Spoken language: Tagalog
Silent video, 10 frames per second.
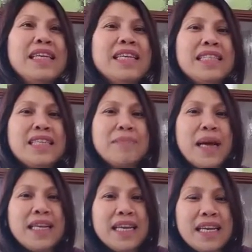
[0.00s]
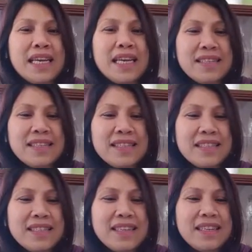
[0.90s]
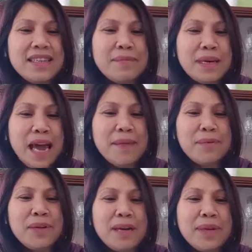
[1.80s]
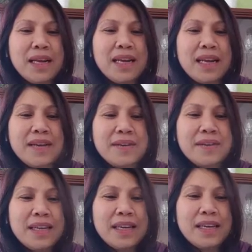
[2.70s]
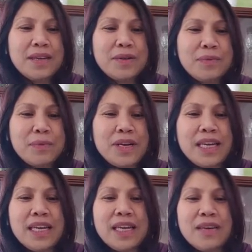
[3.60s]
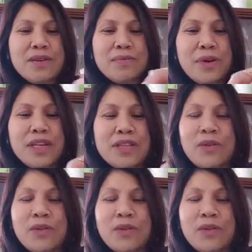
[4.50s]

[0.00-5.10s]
Istas, main na ya. Ah. Magkain muna kami lang ga. Good morning, good morning